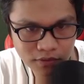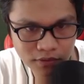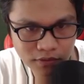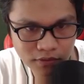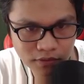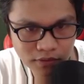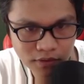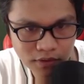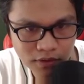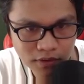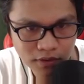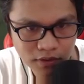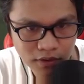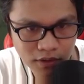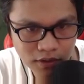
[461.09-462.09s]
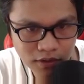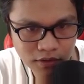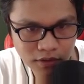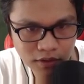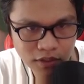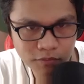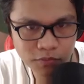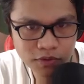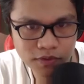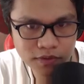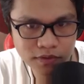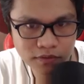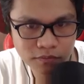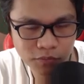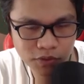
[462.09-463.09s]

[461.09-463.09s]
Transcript: Ang hara talaga, boss.